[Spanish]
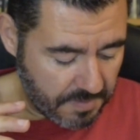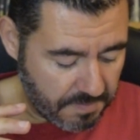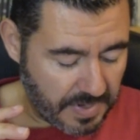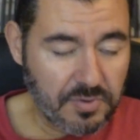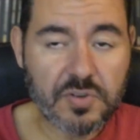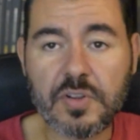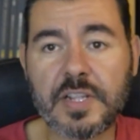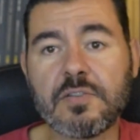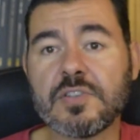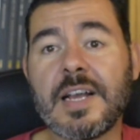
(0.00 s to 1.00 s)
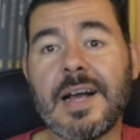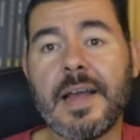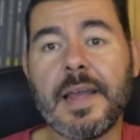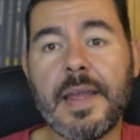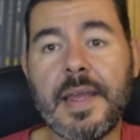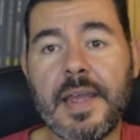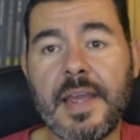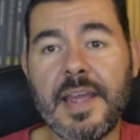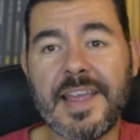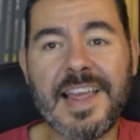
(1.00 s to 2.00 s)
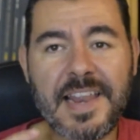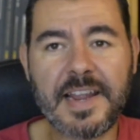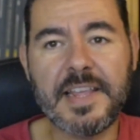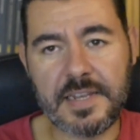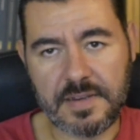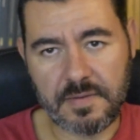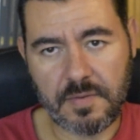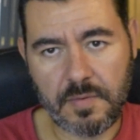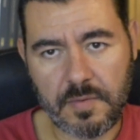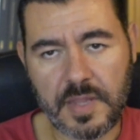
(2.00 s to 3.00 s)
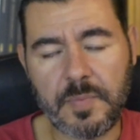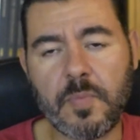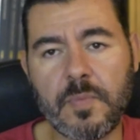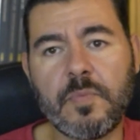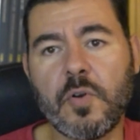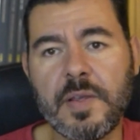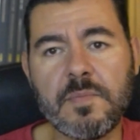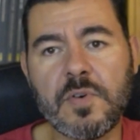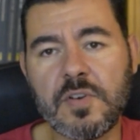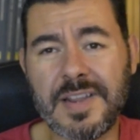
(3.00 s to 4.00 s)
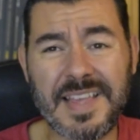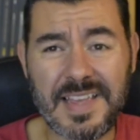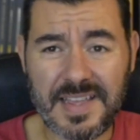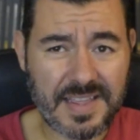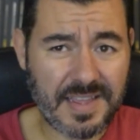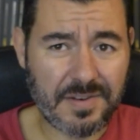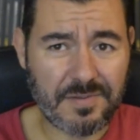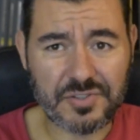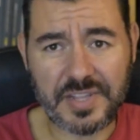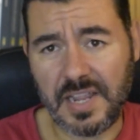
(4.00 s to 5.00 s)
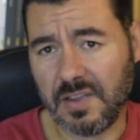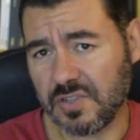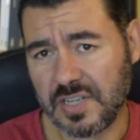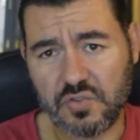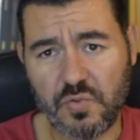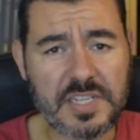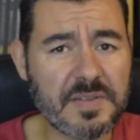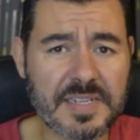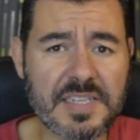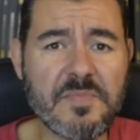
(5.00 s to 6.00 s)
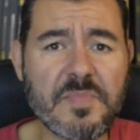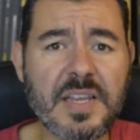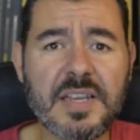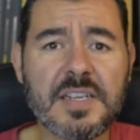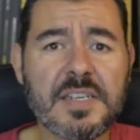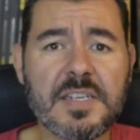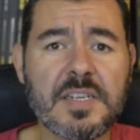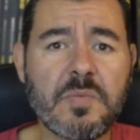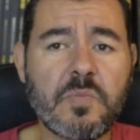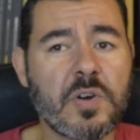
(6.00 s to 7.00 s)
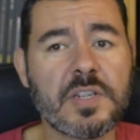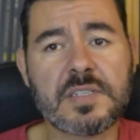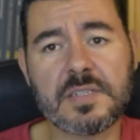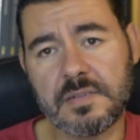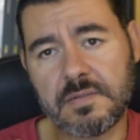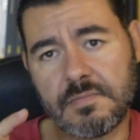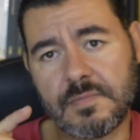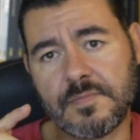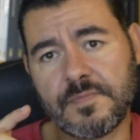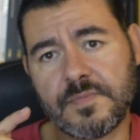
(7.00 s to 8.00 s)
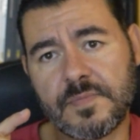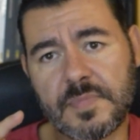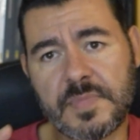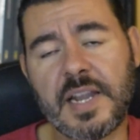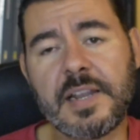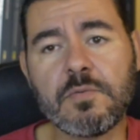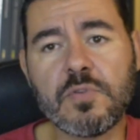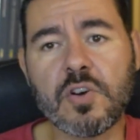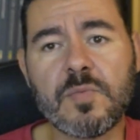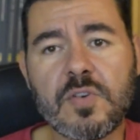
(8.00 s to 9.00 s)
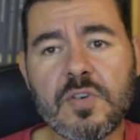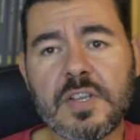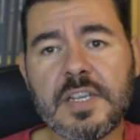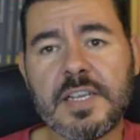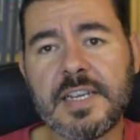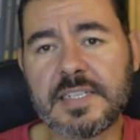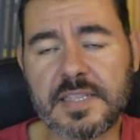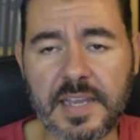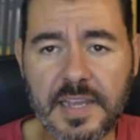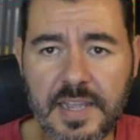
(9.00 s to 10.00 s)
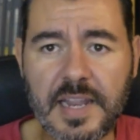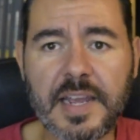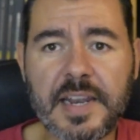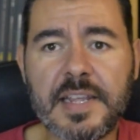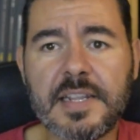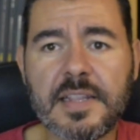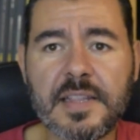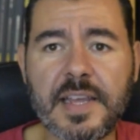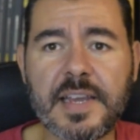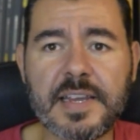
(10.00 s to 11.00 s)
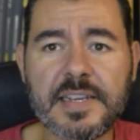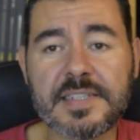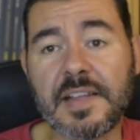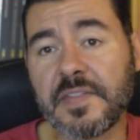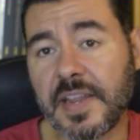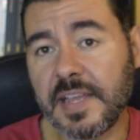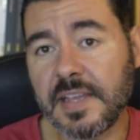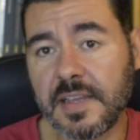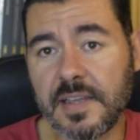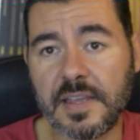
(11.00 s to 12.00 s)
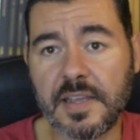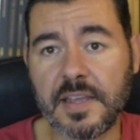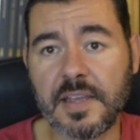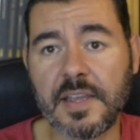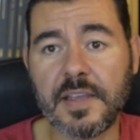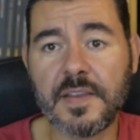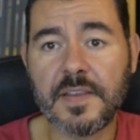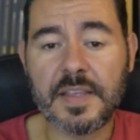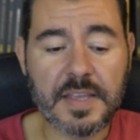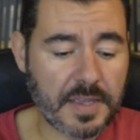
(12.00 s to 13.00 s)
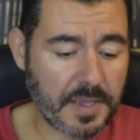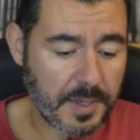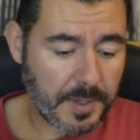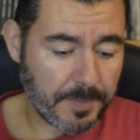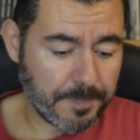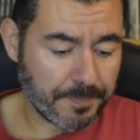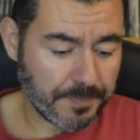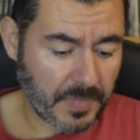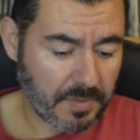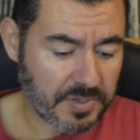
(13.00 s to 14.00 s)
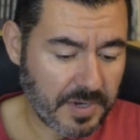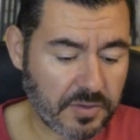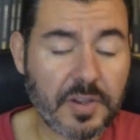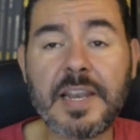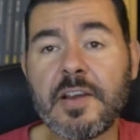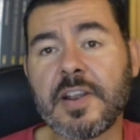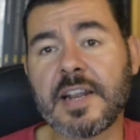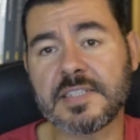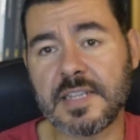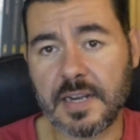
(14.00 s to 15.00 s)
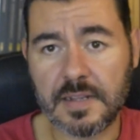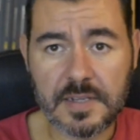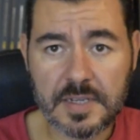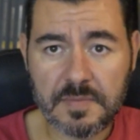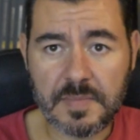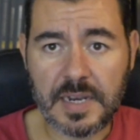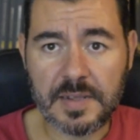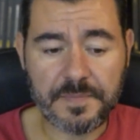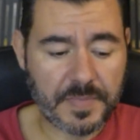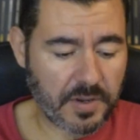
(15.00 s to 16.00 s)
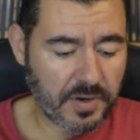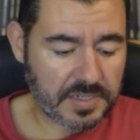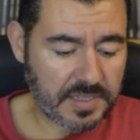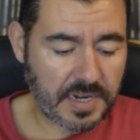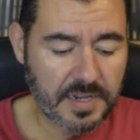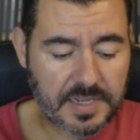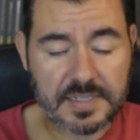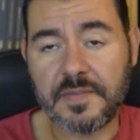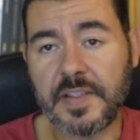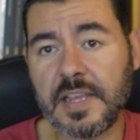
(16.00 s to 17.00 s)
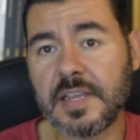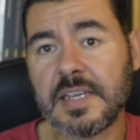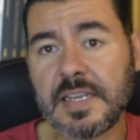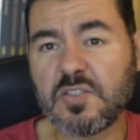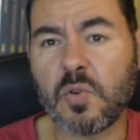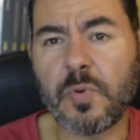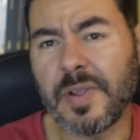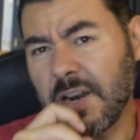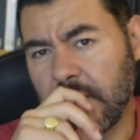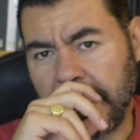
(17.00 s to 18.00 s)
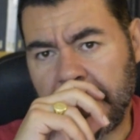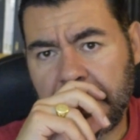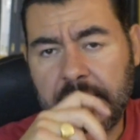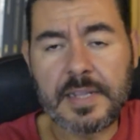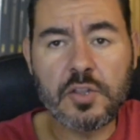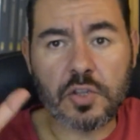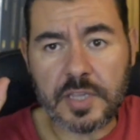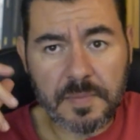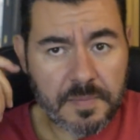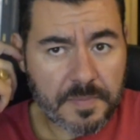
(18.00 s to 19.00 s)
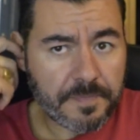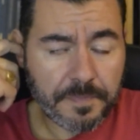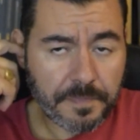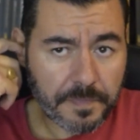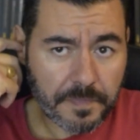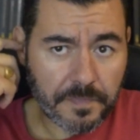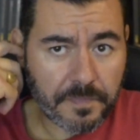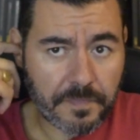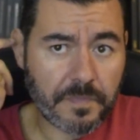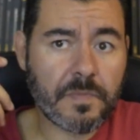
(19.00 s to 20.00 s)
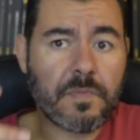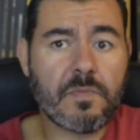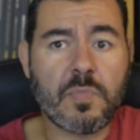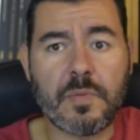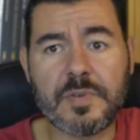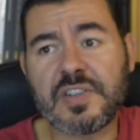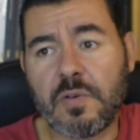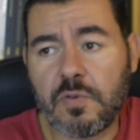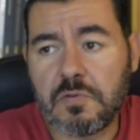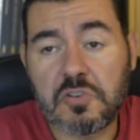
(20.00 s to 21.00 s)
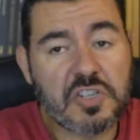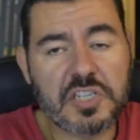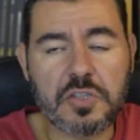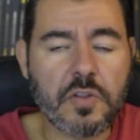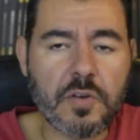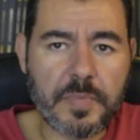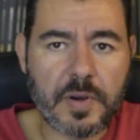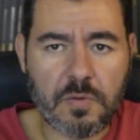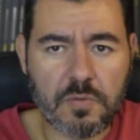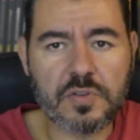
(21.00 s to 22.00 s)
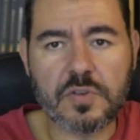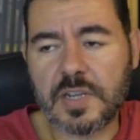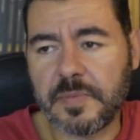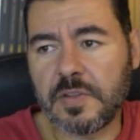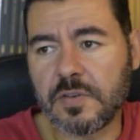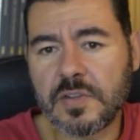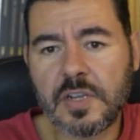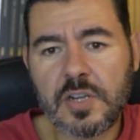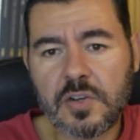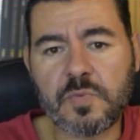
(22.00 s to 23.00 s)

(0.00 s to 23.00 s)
Vamos con otra cosa, eh, Kelly Green de Ponemon, que, nos trae cosas chulísimas siempre, pues mm, traen un tomo, este Kelly Green de Stan Drake y, mm, Leonard stark ¿Vale? Leonard Stark y Stan Drake. Esto lo publicaron en, en Totem por lo menos algunos, no sé si todo, pero algunos de los capítulos los